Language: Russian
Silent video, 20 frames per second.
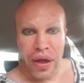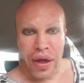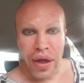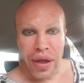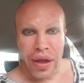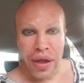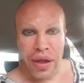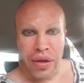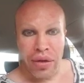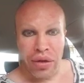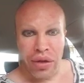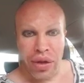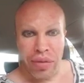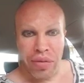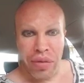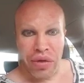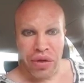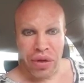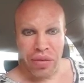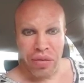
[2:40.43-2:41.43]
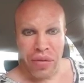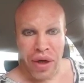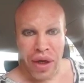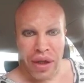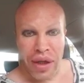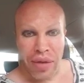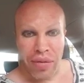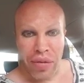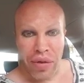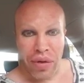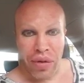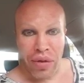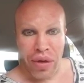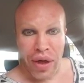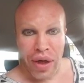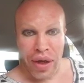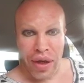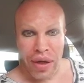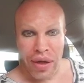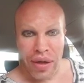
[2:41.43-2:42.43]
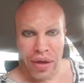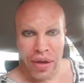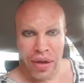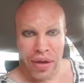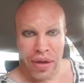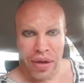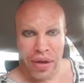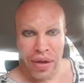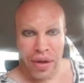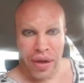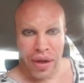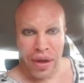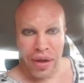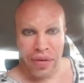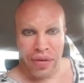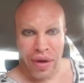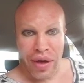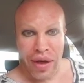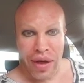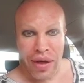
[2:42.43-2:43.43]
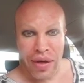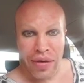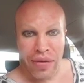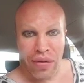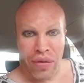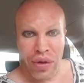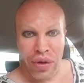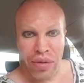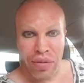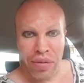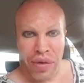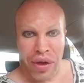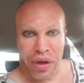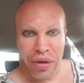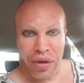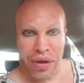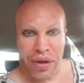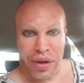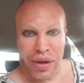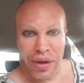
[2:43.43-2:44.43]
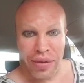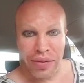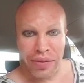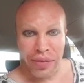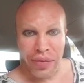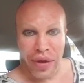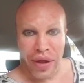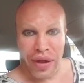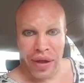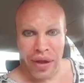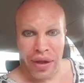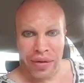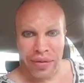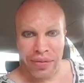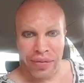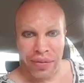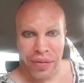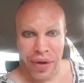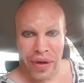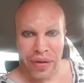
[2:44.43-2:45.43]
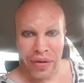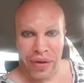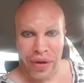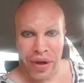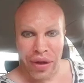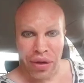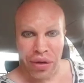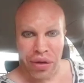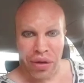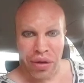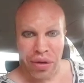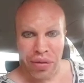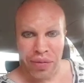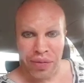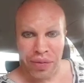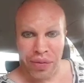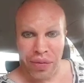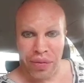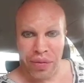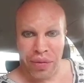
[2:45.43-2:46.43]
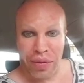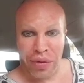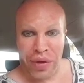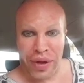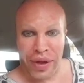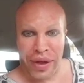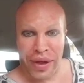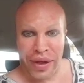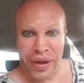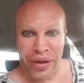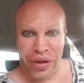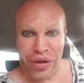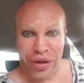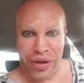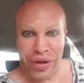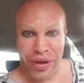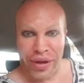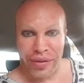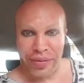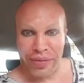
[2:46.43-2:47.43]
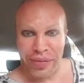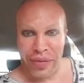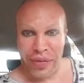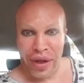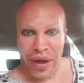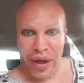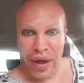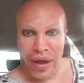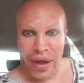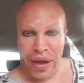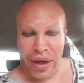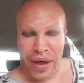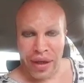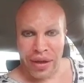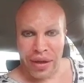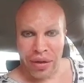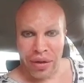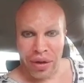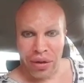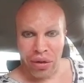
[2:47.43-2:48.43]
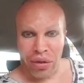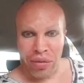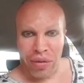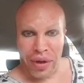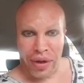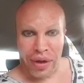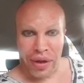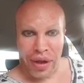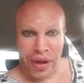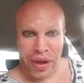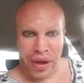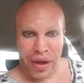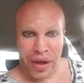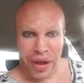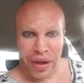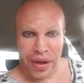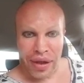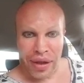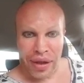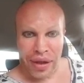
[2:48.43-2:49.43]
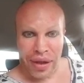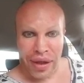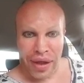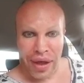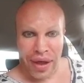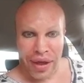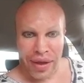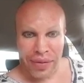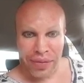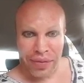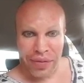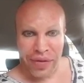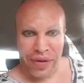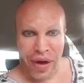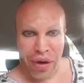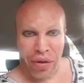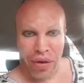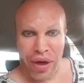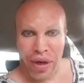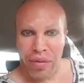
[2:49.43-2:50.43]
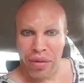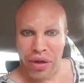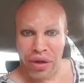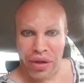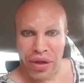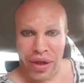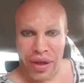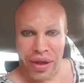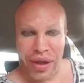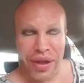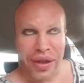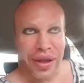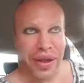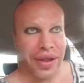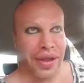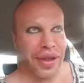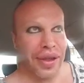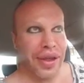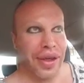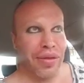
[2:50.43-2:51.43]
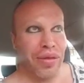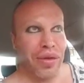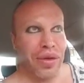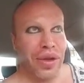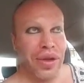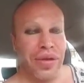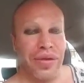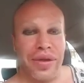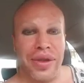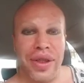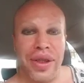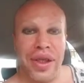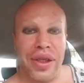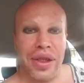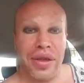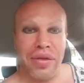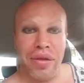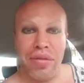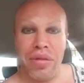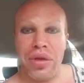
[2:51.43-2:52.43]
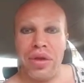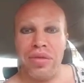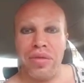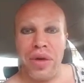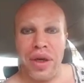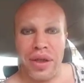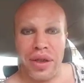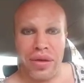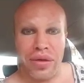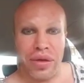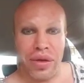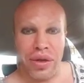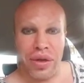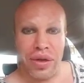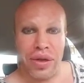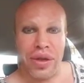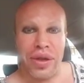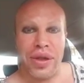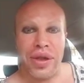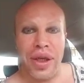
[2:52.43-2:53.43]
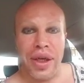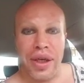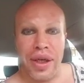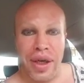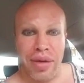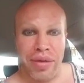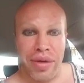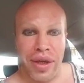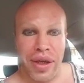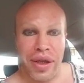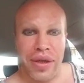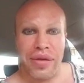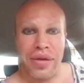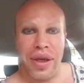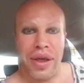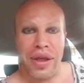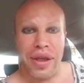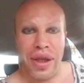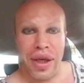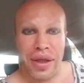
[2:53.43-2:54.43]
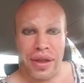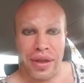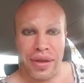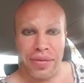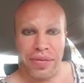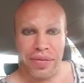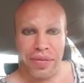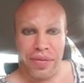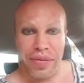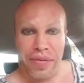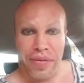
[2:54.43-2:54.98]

Когда девушка пишет матом, Оля 328-507. Это выдает ее плохие черты как склада ума, так и характера. Так, в какой коммерческой организации она работает? Вы задайте этот вопрос массе. У нее есть Инстаграм, она есть ВКонтакте.